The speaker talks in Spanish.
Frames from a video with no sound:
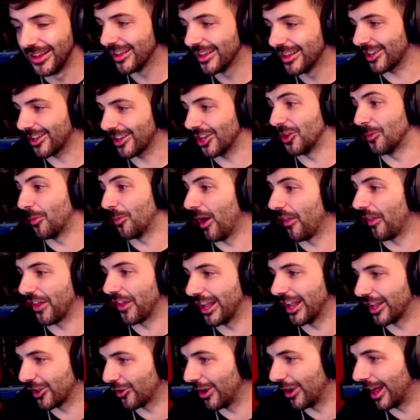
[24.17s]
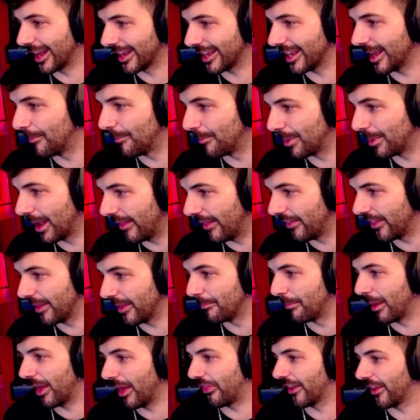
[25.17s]
Que yo puedo hacer el rol aquí en plan de
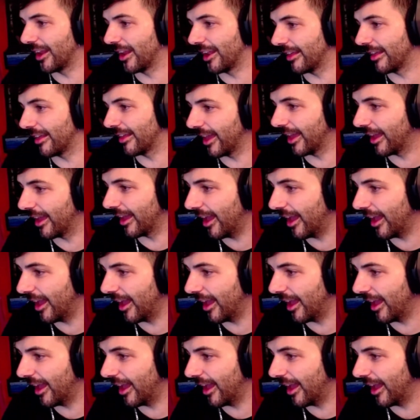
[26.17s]
imbécil y de.